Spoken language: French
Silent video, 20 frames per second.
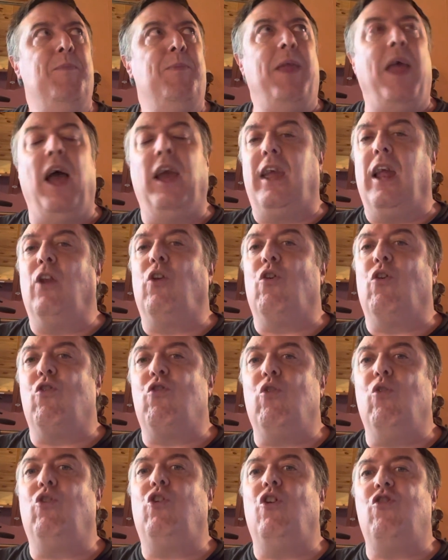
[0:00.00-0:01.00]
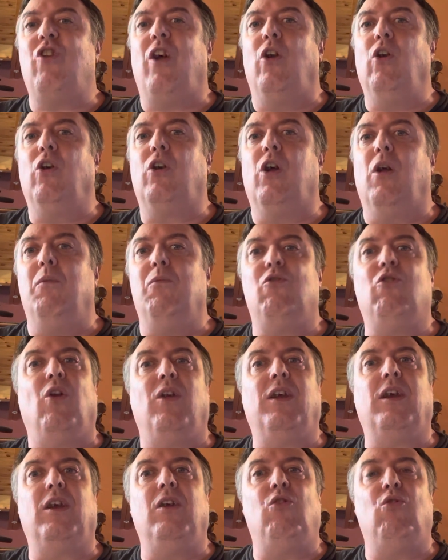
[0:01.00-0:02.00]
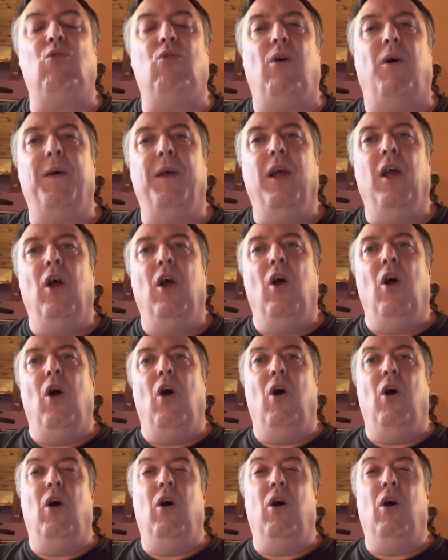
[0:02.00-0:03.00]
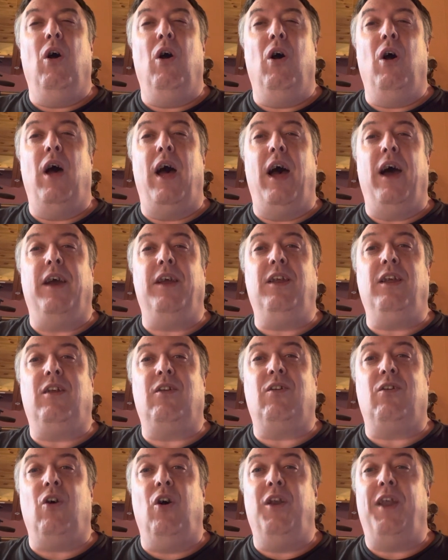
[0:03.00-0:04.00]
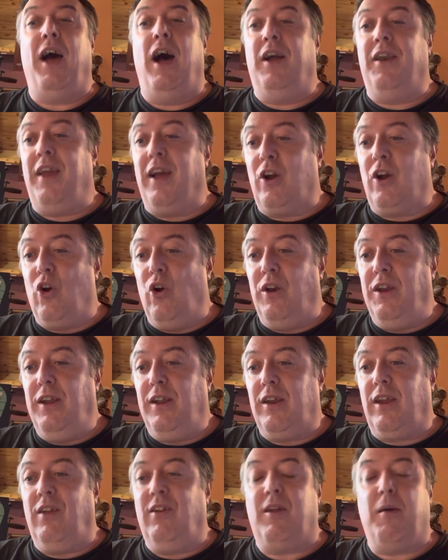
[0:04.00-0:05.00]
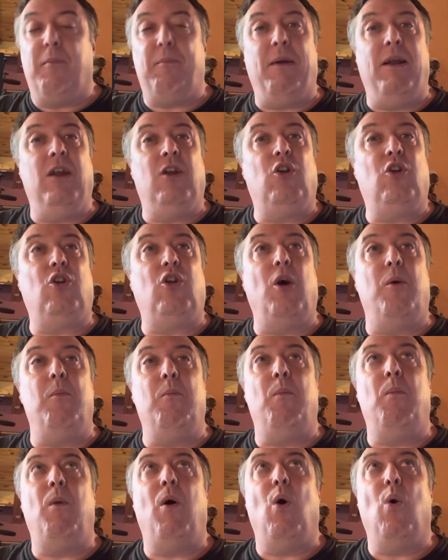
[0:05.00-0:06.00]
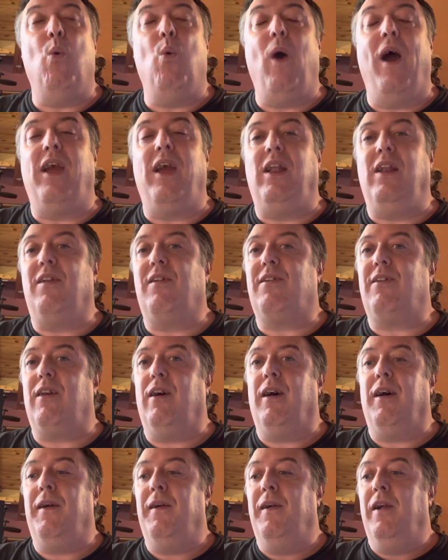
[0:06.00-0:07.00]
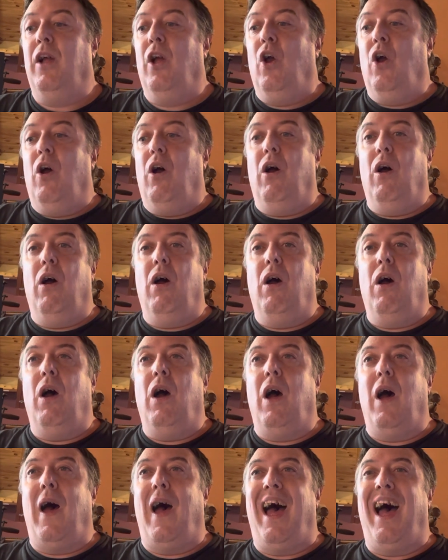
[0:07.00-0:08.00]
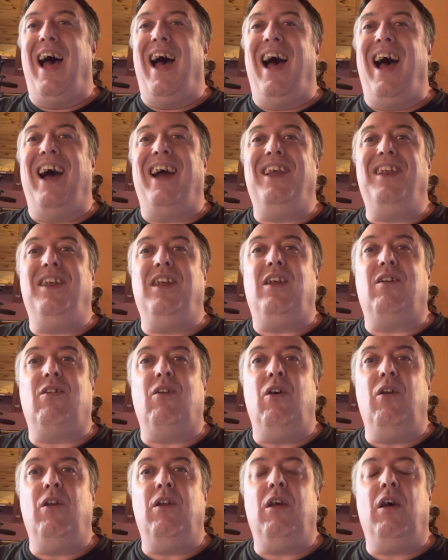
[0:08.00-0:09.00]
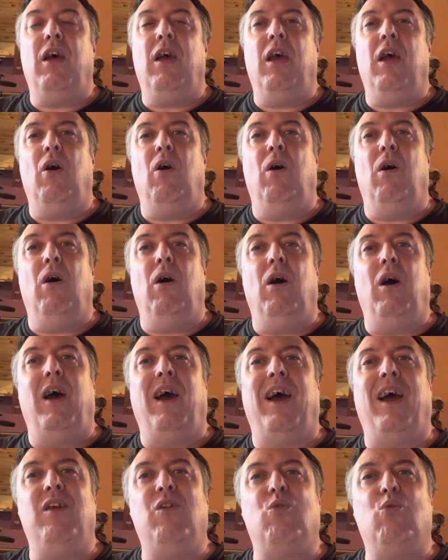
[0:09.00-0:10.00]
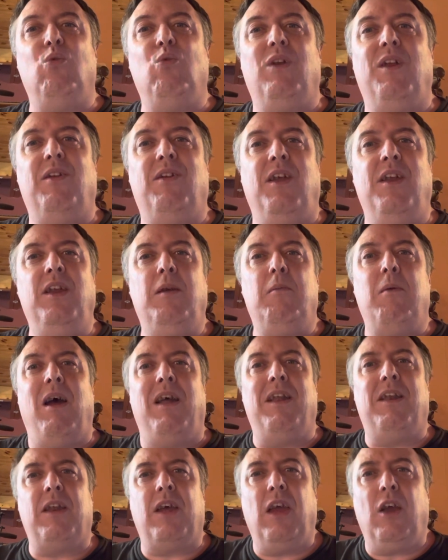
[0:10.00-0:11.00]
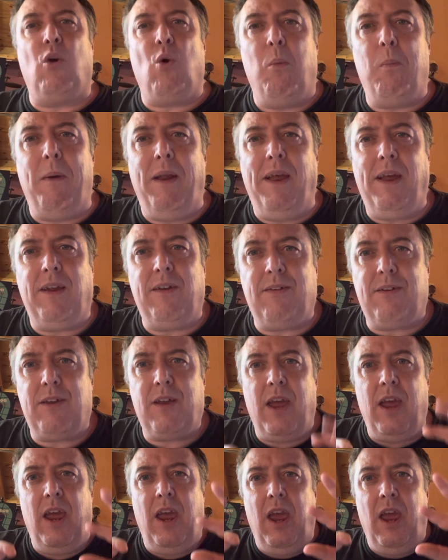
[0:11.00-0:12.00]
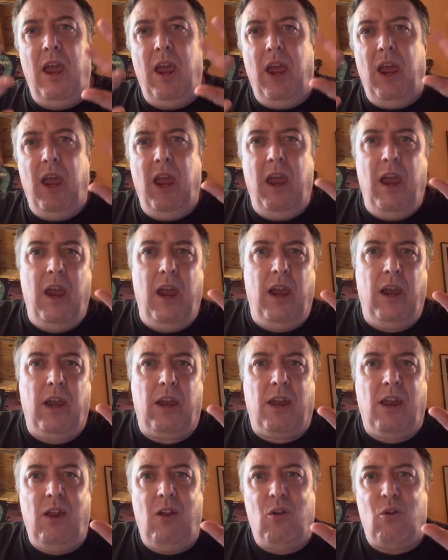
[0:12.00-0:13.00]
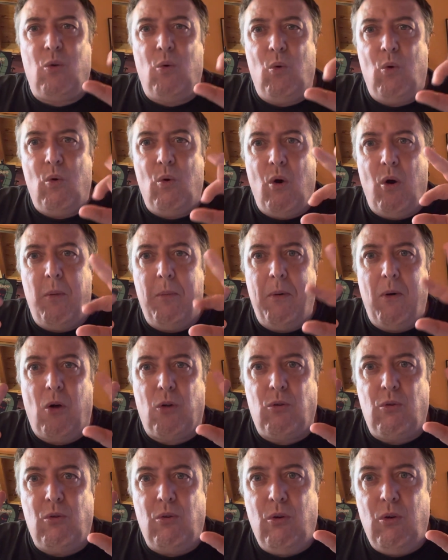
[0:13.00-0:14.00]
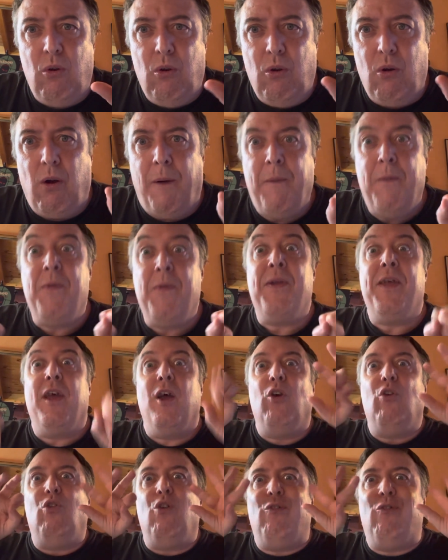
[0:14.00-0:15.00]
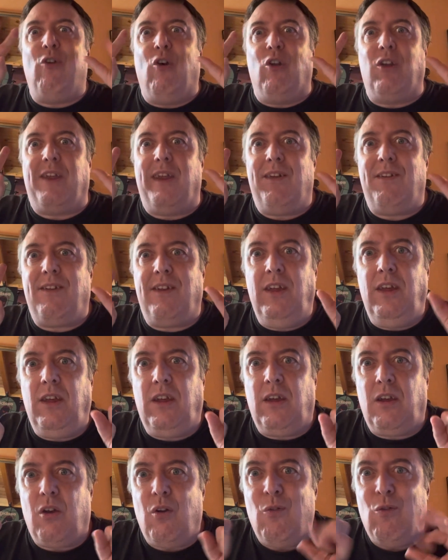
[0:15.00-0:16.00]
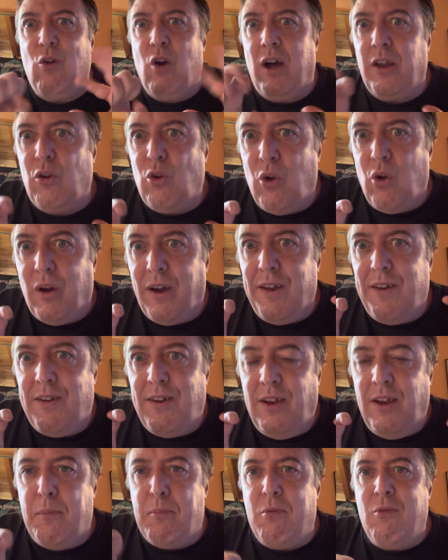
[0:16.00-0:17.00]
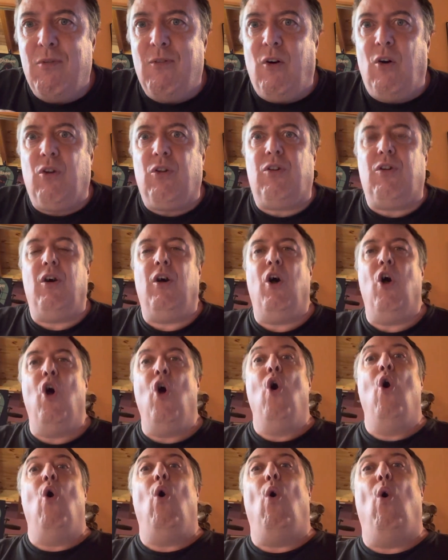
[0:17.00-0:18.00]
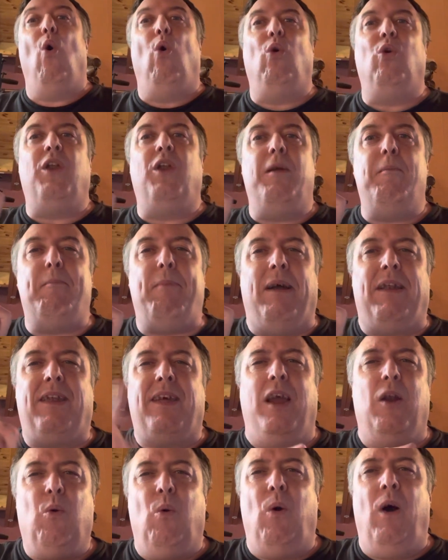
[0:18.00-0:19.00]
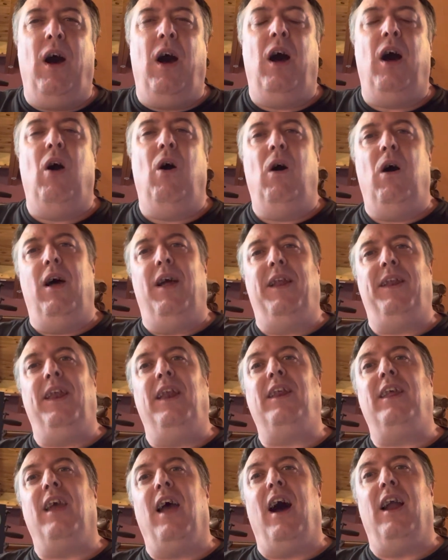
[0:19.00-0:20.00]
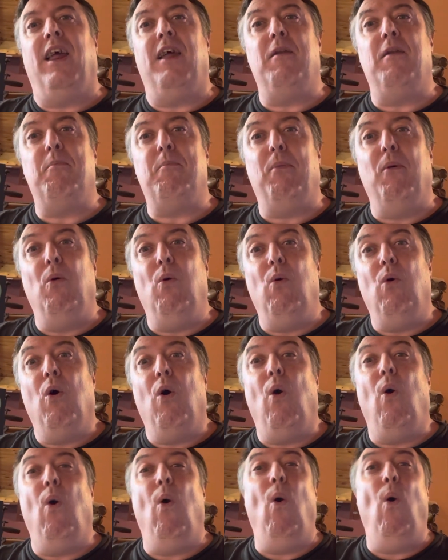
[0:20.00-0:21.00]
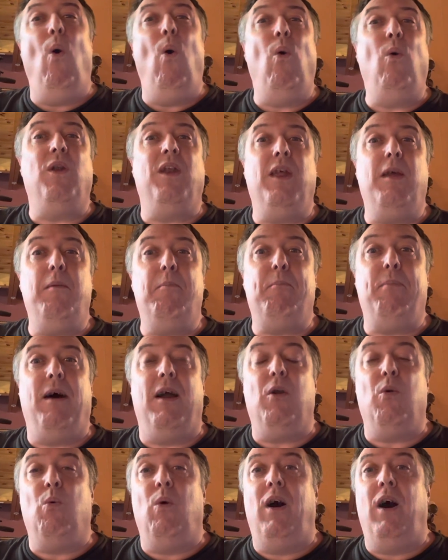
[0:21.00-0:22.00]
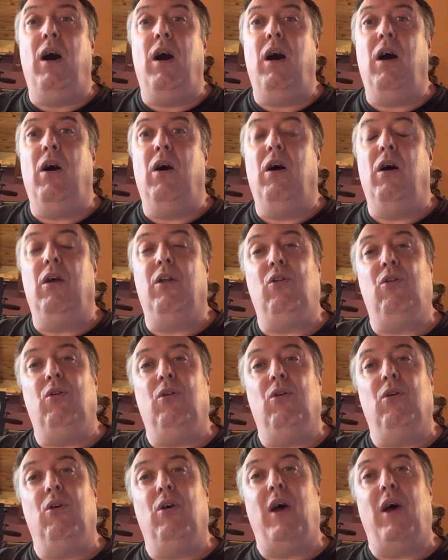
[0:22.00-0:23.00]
à quelque chose de Sherlock Holmes dans l'écriture. Euh, Harry Dixon a un acolyte qui s'appelle Tom Wiles. Euh, Harry Dixon euh, résout des énigmes très complexes et qui sont en bordure de fantastique, voire de récits d'épouvante. On n'est pas très loin d'Edgar Allan Poe, on n'est pas loin de